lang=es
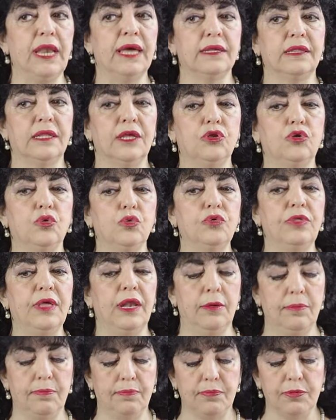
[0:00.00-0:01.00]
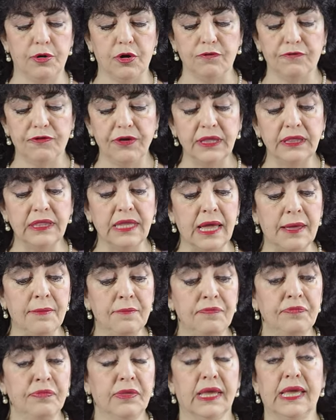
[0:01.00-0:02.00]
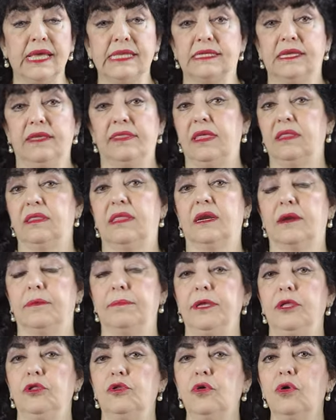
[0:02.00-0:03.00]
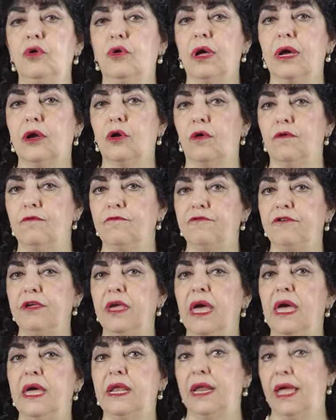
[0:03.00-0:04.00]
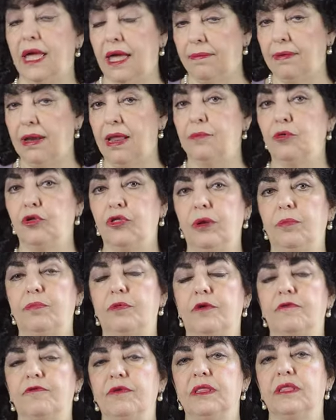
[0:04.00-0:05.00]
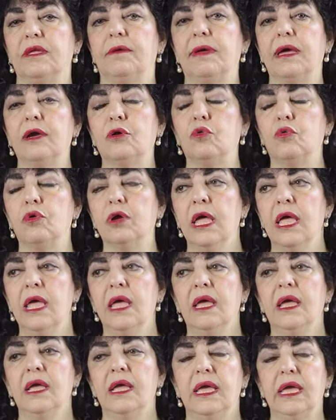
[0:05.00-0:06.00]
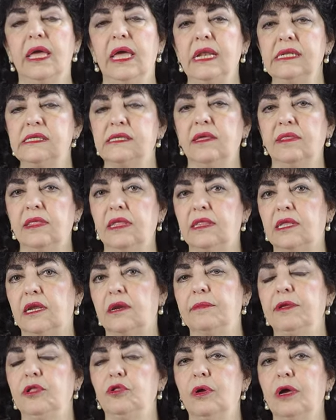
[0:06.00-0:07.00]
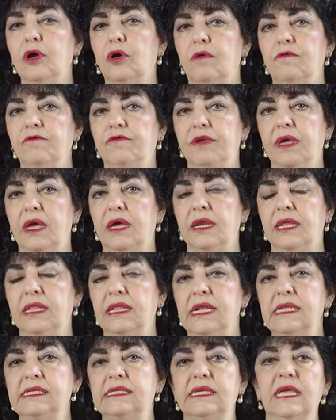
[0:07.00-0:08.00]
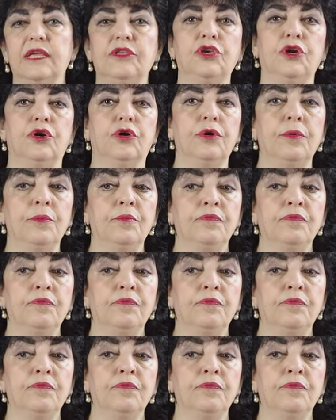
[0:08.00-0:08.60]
la actitud del profeta que se determinó a confiar, hablamos del profeta Habacuc, él se determinó a confiar en el Señor